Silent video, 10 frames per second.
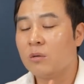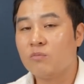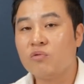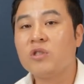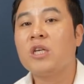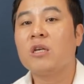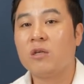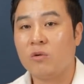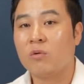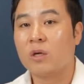부채를
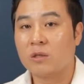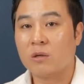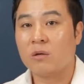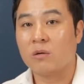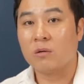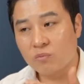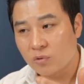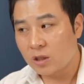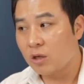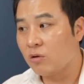이용해서
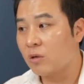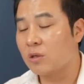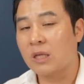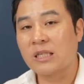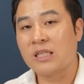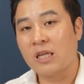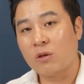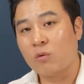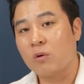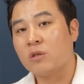부채를 이용해서 다
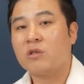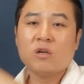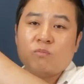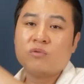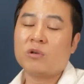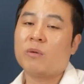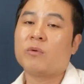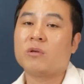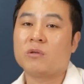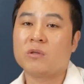지렛대까지 점프를
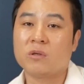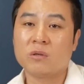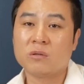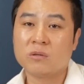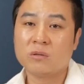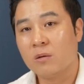해버리거든요.